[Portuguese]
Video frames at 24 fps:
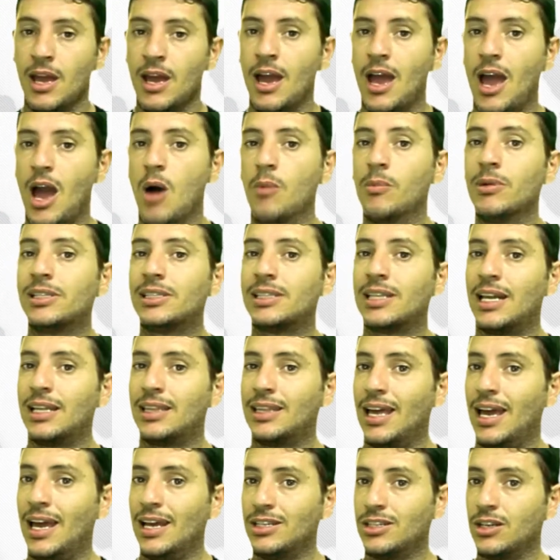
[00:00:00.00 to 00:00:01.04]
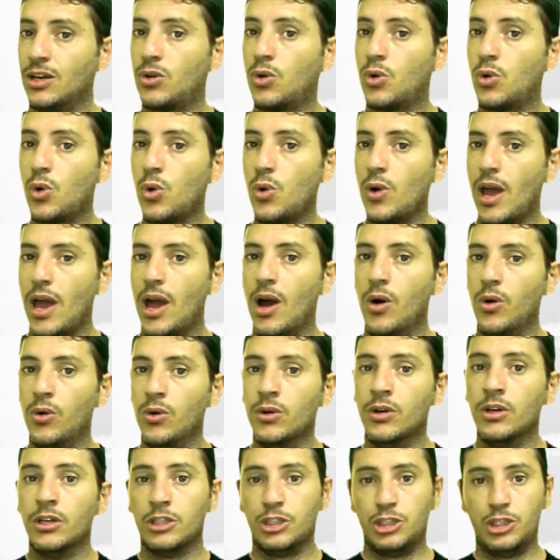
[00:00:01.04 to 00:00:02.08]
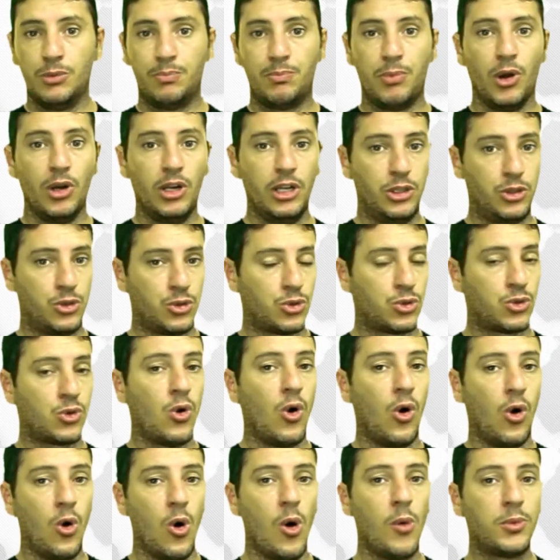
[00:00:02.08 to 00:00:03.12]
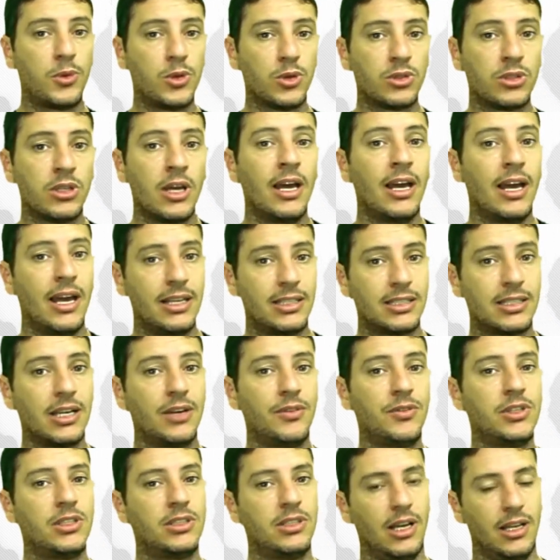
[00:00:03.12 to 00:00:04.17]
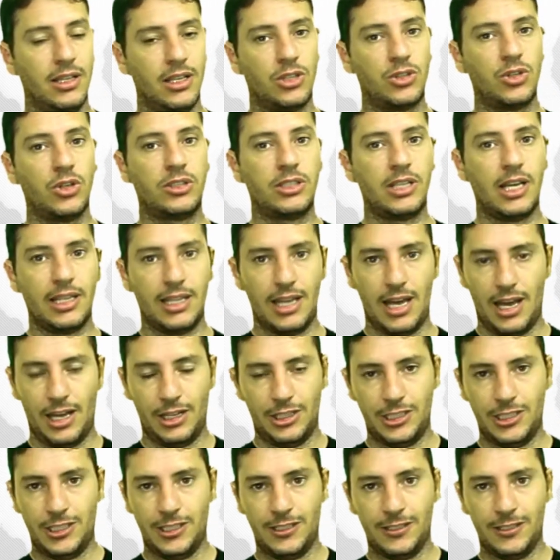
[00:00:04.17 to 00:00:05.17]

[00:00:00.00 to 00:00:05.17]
é uma estratégia cruel de políticos corruptos escravizando a sociedade.